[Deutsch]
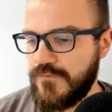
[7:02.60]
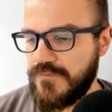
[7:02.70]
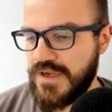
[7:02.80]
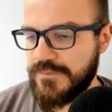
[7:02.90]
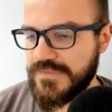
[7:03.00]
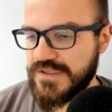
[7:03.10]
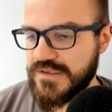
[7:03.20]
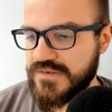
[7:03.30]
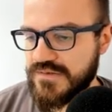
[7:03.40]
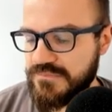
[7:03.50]
Wir haben
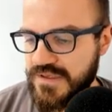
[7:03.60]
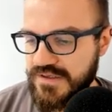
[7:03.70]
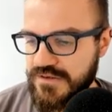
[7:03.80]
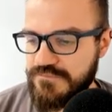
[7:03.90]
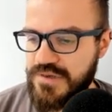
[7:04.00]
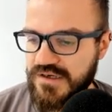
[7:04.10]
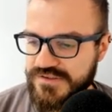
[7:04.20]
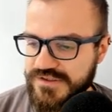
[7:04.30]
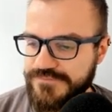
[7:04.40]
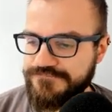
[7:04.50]
das bei der
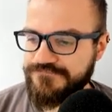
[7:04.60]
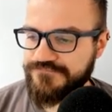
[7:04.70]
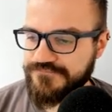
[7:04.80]
Partin